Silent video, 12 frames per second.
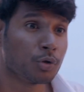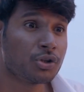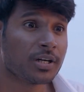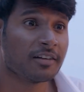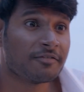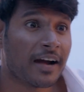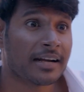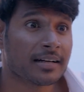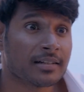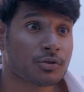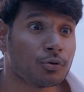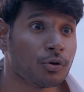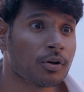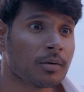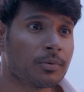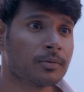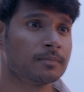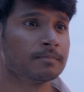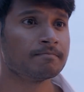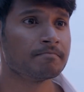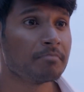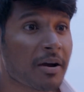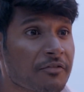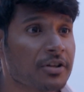బొద్దుగా ఫ్యాట్గా స్కూల్లో ఉన్నప్పుడు
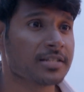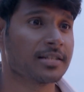మై